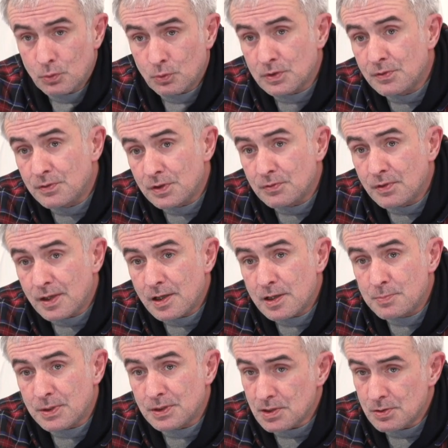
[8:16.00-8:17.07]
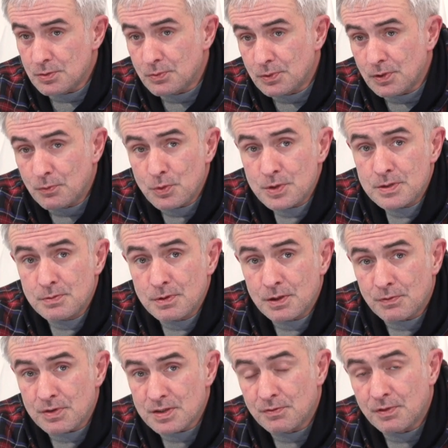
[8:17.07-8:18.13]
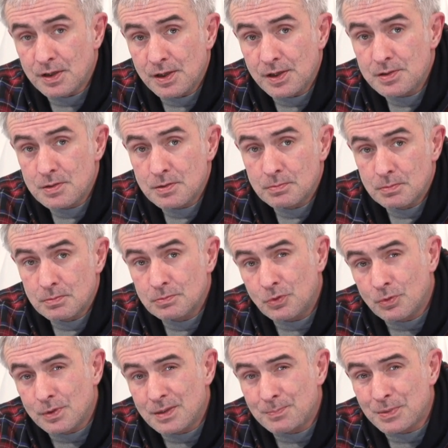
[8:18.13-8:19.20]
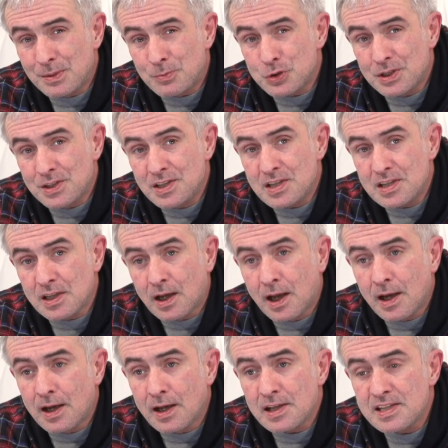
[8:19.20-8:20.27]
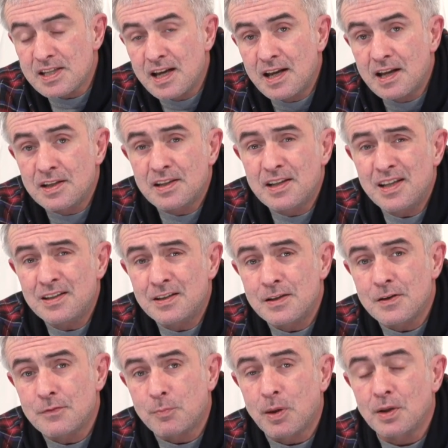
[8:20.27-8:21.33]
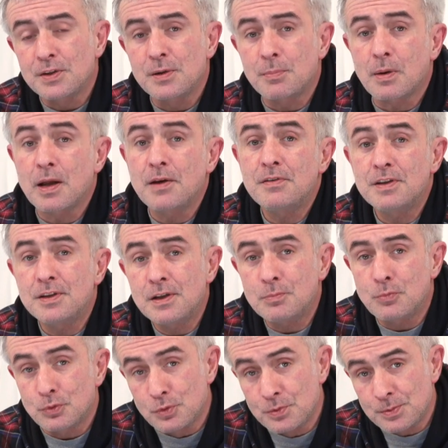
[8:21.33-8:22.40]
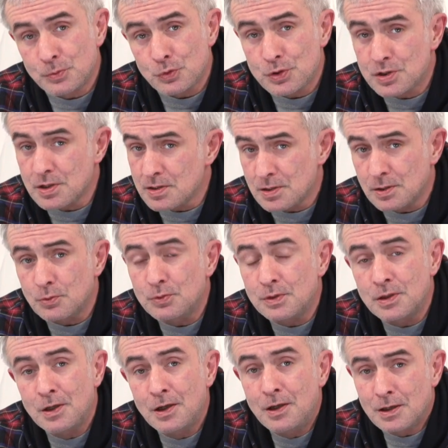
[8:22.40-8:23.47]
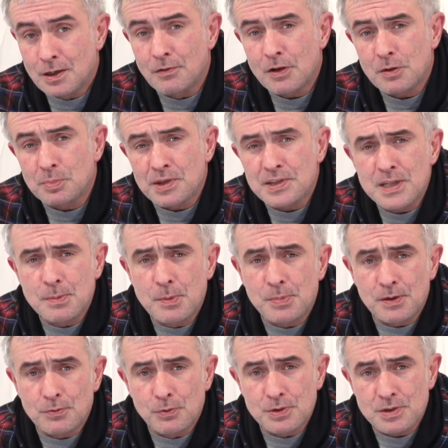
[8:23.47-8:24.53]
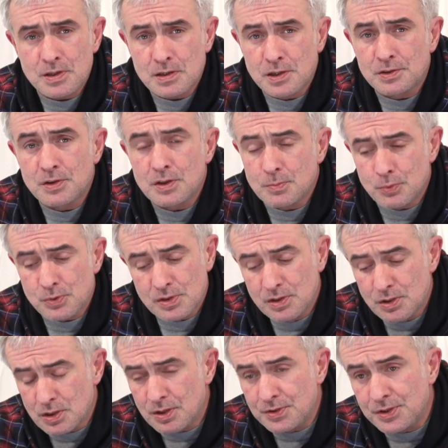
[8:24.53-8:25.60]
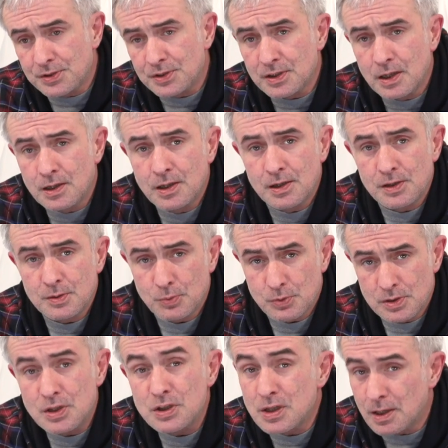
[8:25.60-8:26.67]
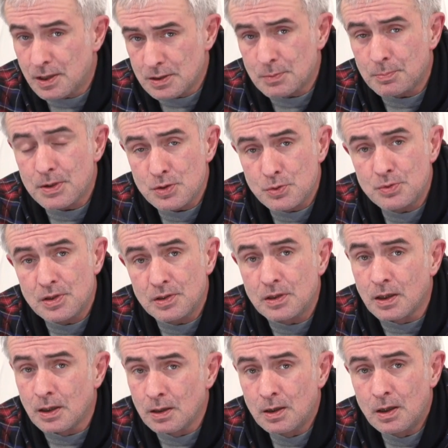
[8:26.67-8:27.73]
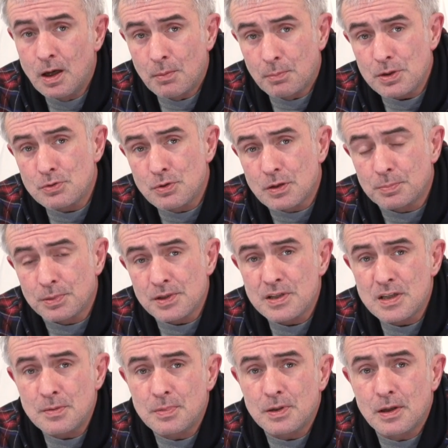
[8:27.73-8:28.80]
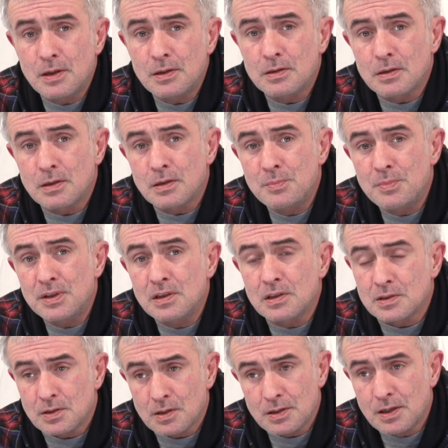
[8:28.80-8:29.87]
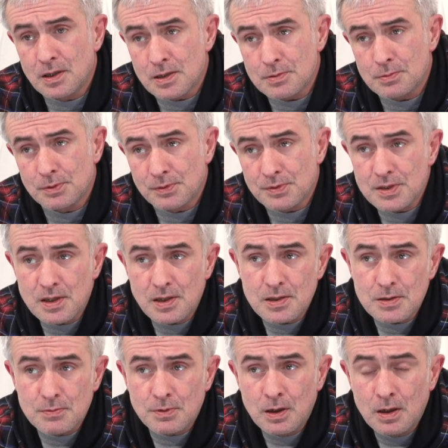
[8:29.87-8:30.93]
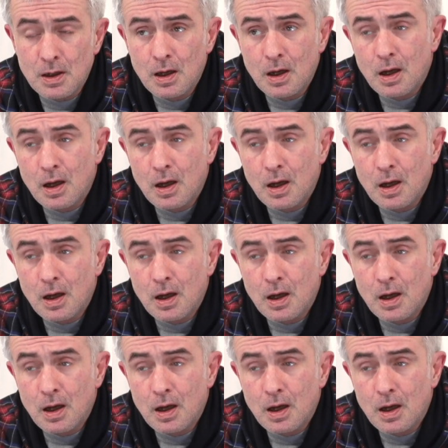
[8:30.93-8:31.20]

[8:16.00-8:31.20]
удовлетворять, приносить удовольствие, восхвалять, ну, и потому что есть такая городская легенда, не вполне правильная, буду немножечко занудой. Говорят, плацебо переводится с латыни «пустышка», нет, никакая не пустышка, хотя по сути да. По сути, плацебо – это имитатор лекарственного средства,